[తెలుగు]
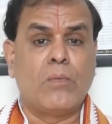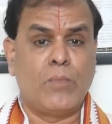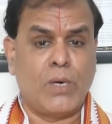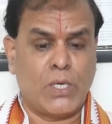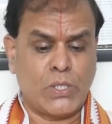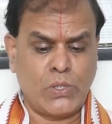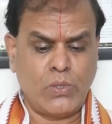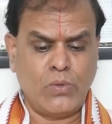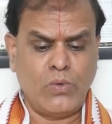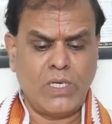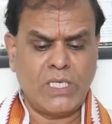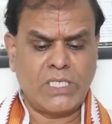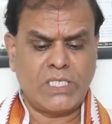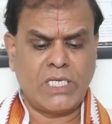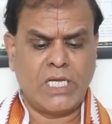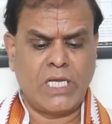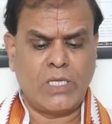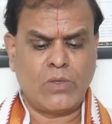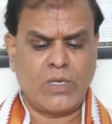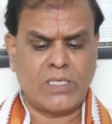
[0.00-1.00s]
బంధువుల
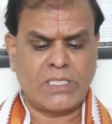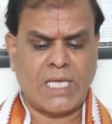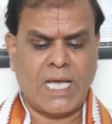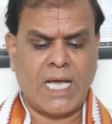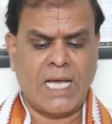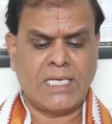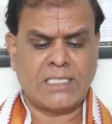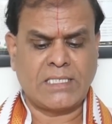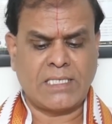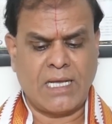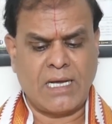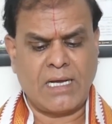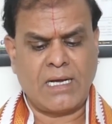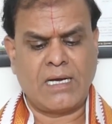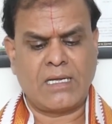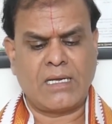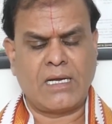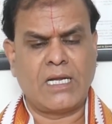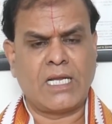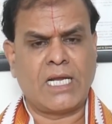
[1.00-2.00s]
స్నేహితుల సహాయ
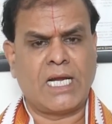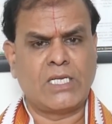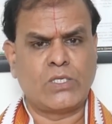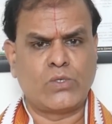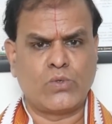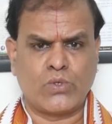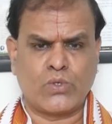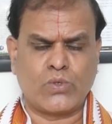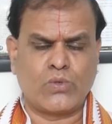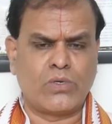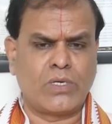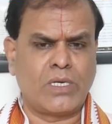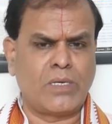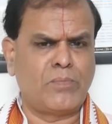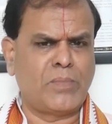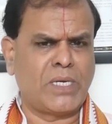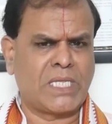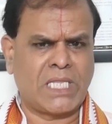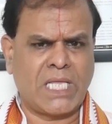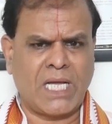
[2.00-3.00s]
సహకారాలు కానీ చూసుకుంటే
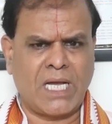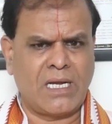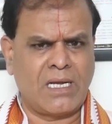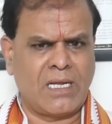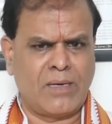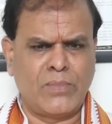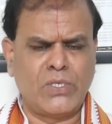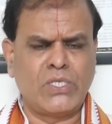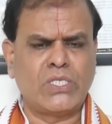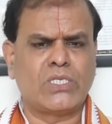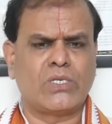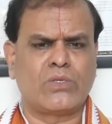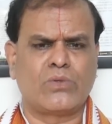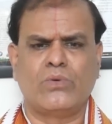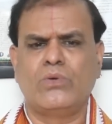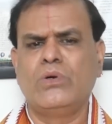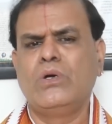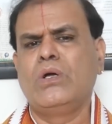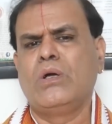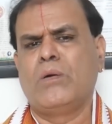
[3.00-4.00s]
పెద్దగా
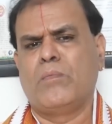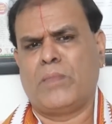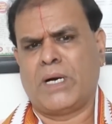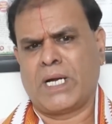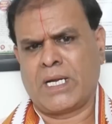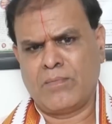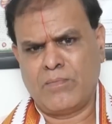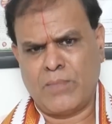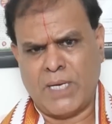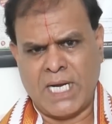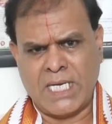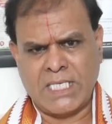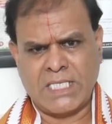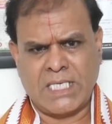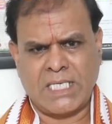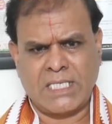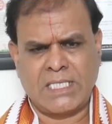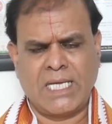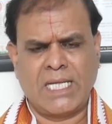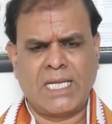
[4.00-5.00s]
లభించదు మనం
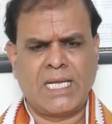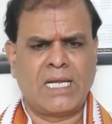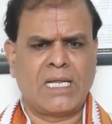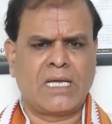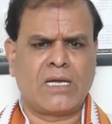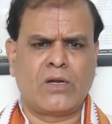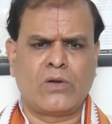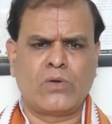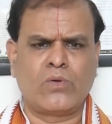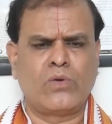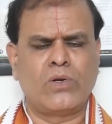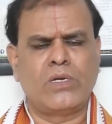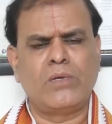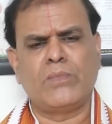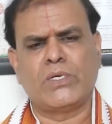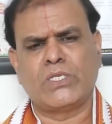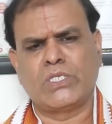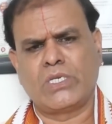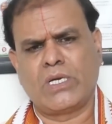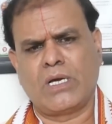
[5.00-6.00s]
మానసిక ధైర్యాన్ని కనుక్కొని
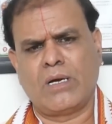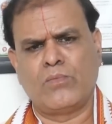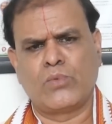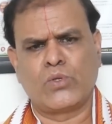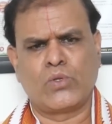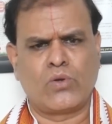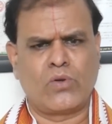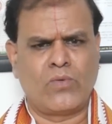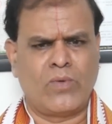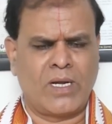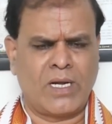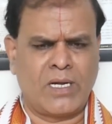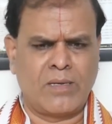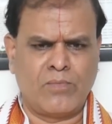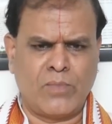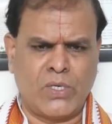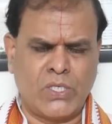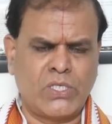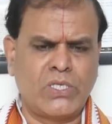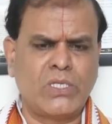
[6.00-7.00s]
మంచిగా ముందుకు
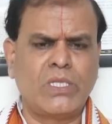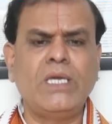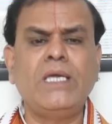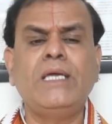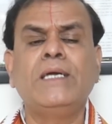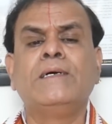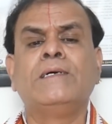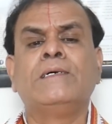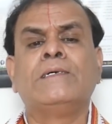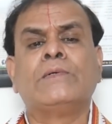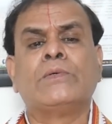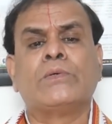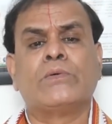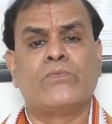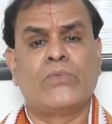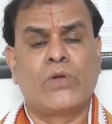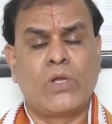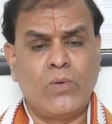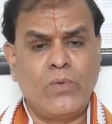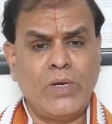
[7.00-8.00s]
వెళ్ళడం మంచిది
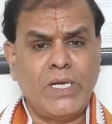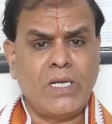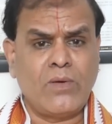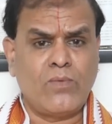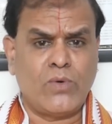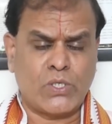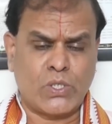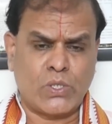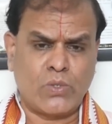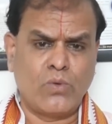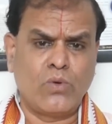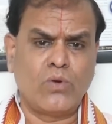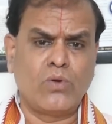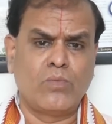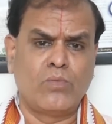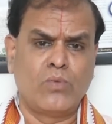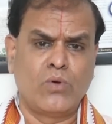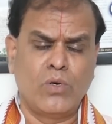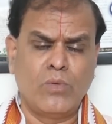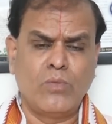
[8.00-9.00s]
విలువైన వస్తువులు
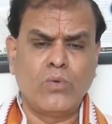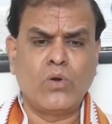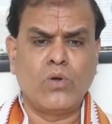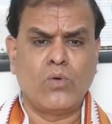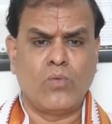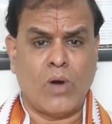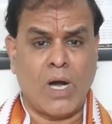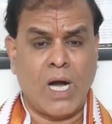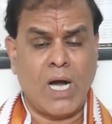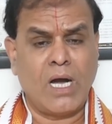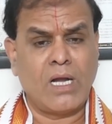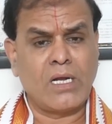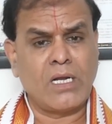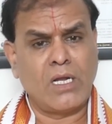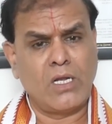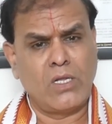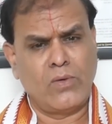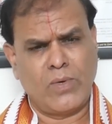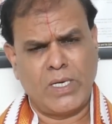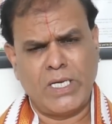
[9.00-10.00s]
భూములు
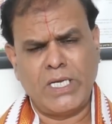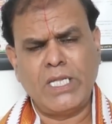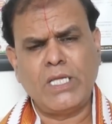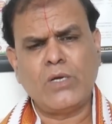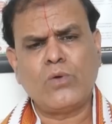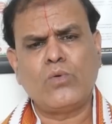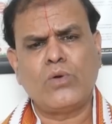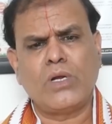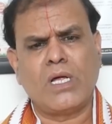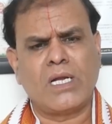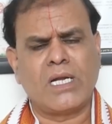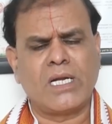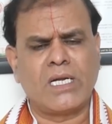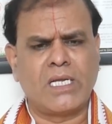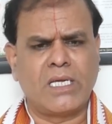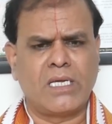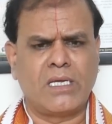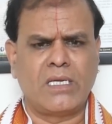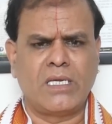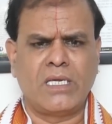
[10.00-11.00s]
వాహనాలు ఇవన్నీ
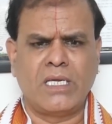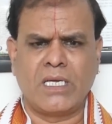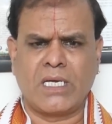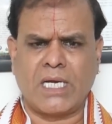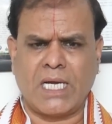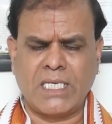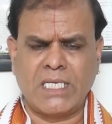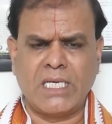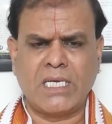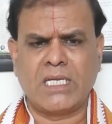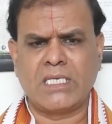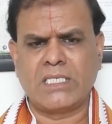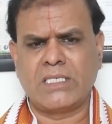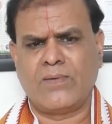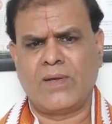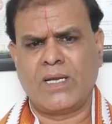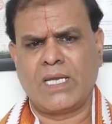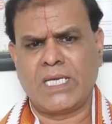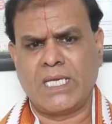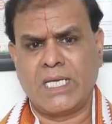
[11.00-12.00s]
కూడానండి ఈ కన్యారాశి
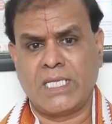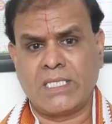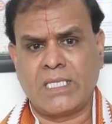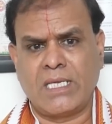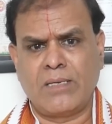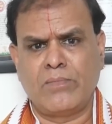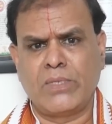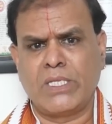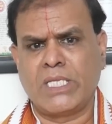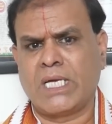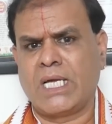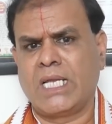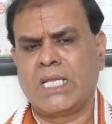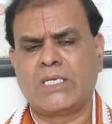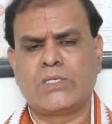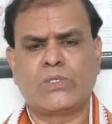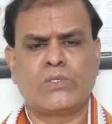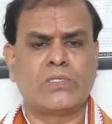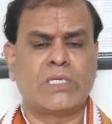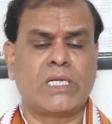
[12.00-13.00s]
వాళ్ళకి ఎంత ఇబ్బంది
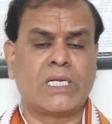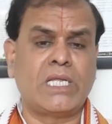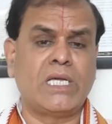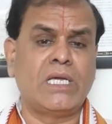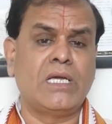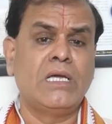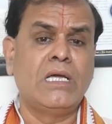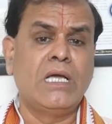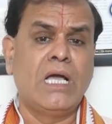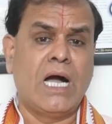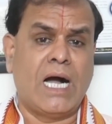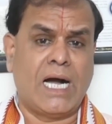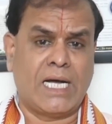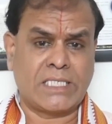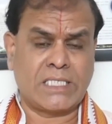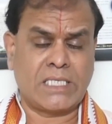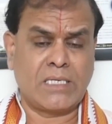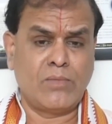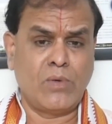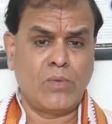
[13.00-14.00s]
కలిగిస్తుందంటే
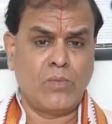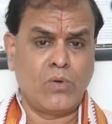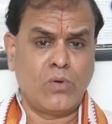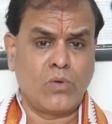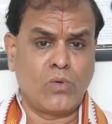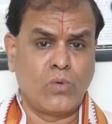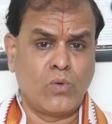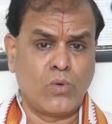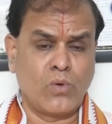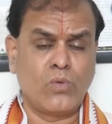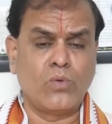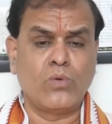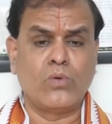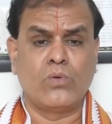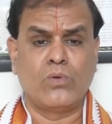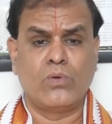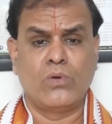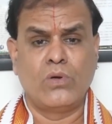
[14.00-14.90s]
అష్టమంలో గురువు